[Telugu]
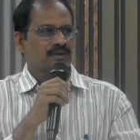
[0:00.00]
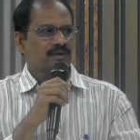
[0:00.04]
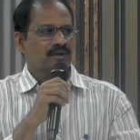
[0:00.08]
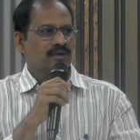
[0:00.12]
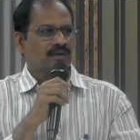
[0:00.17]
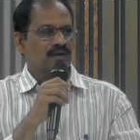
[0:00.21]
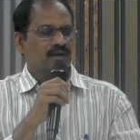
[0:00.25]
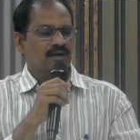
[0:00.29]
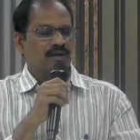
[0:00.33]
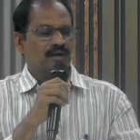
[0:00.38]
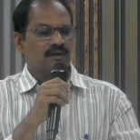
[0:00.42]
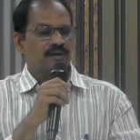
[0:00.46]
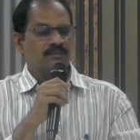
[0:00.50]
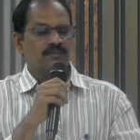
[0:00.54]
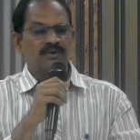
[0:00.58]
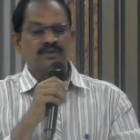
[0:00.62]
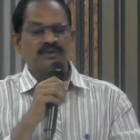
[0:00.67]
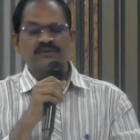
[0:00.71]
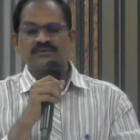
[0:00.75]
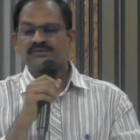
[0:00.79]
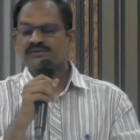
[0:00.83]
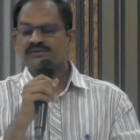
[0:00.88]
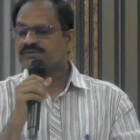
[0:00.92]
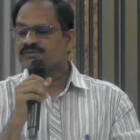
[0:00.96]
ఆ
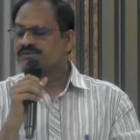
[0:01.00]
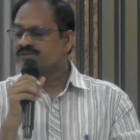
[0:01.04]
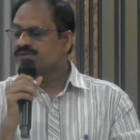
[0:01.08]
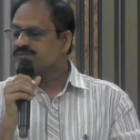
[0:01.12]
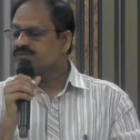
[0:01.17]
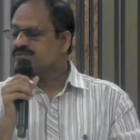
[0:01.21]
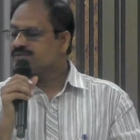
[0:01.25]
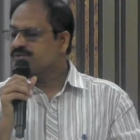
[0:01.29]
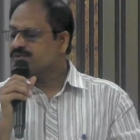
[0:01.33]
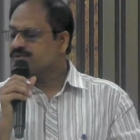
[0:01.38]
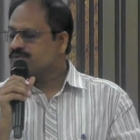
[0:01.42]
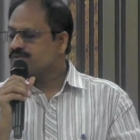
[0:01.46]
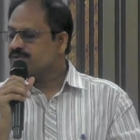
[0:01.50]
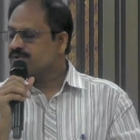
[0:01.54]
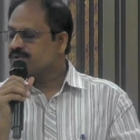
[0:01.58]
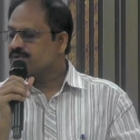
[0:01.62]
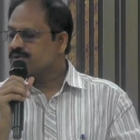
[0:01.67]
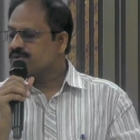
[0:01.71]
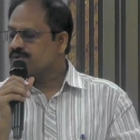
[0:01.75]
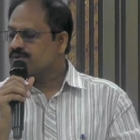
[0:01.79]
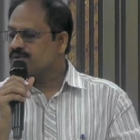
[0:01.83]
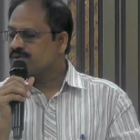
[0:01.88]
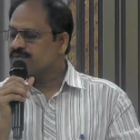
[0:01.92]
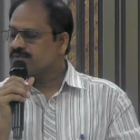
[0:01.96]
మనిషి జీవితంలో
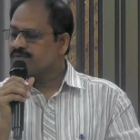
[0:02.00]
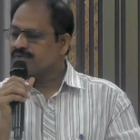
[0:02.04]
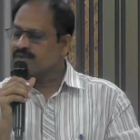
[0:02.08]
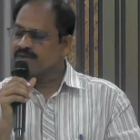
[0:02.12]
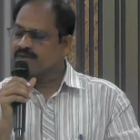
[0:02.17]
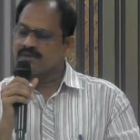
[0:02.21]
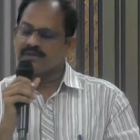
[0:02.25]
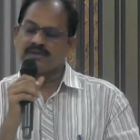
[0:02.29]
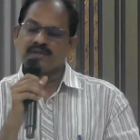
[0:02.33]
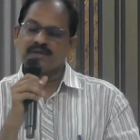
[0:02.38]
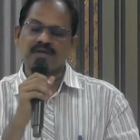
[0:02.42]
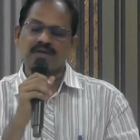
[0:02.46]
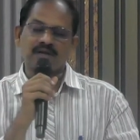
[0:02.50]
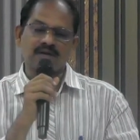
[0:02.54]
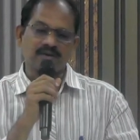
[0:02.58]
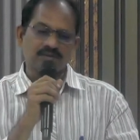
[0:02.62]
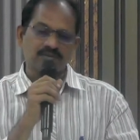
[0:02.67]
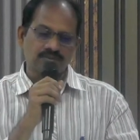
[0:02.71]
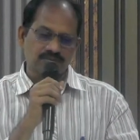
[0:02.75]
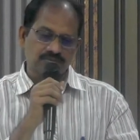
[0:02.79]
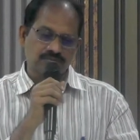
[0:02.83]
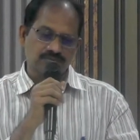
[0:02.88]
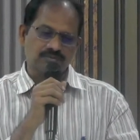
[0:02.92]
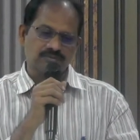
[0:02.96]
ఎవరన్నా
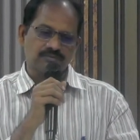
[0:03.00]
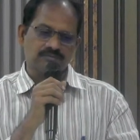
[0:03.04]
కావచ్చు